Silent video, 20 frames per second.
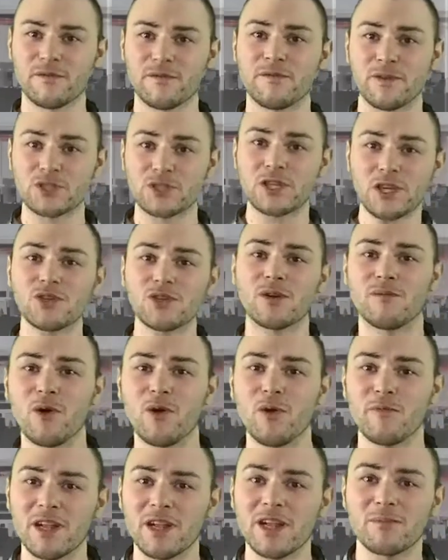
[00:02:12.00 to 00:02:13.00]
verstehe schon,
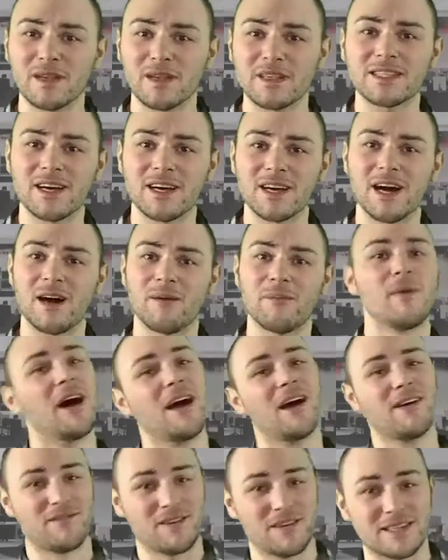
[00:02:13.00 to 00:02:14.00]
warum wir das Bessere haben.
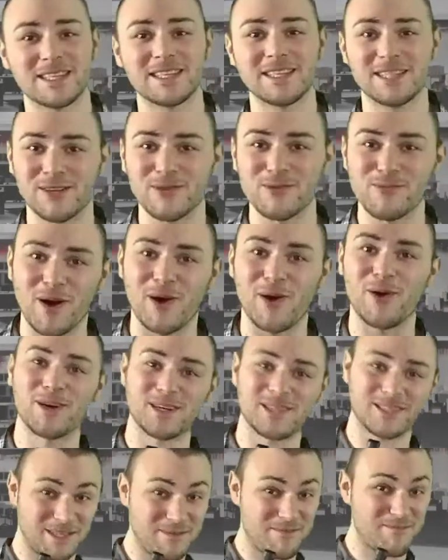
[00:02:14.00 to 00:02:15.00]
Wir sind ja nun mal
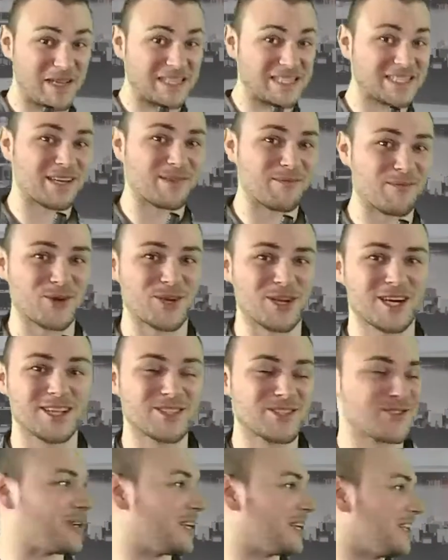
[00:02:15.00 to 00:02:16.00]
auch die besseren
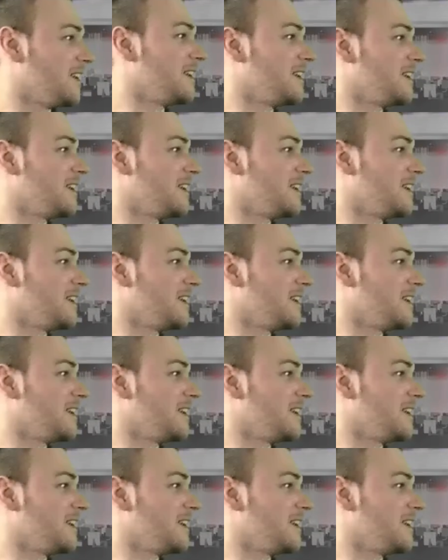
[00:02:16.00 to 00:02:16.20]
Moderatoren.